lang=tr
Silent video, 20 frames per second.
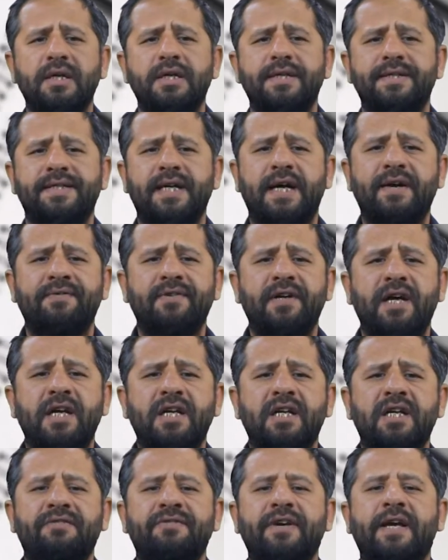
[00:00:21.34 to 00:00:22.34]

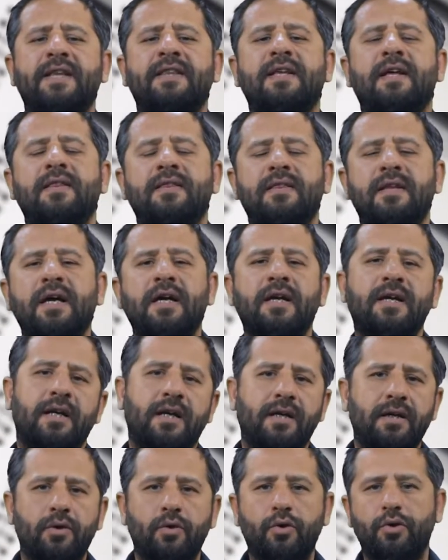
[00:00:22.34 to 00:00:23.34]
Zarflarla ve
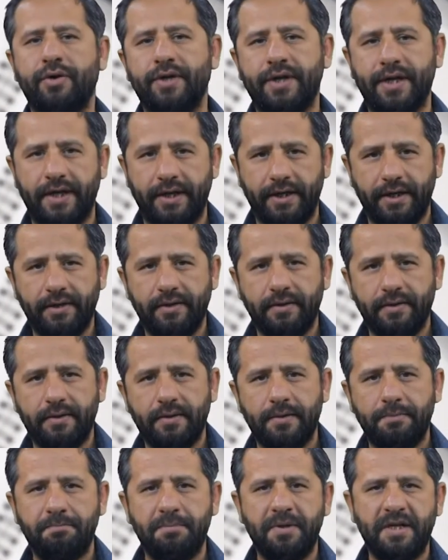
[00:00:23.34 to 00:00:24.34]
edatlarla örneğin
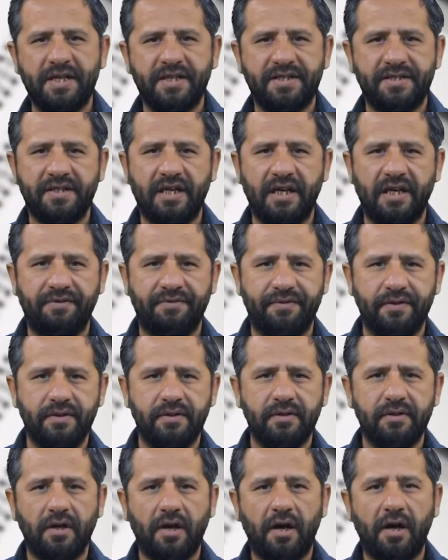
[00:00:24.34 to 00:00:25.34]
bir
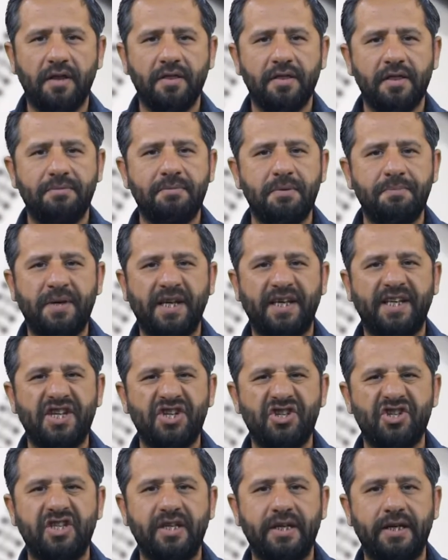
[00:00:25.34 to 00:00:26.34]
zarfın anlamı
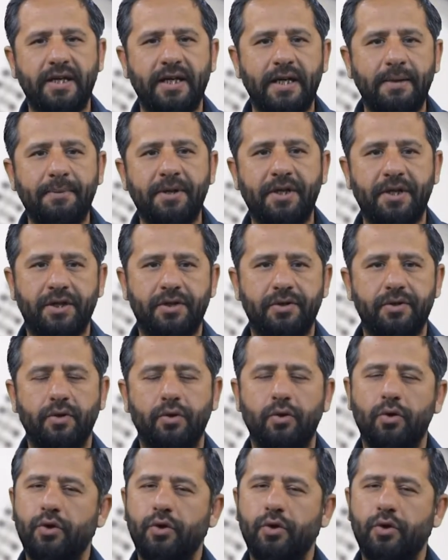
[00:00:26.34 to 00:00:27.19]
pekiştirilebilir.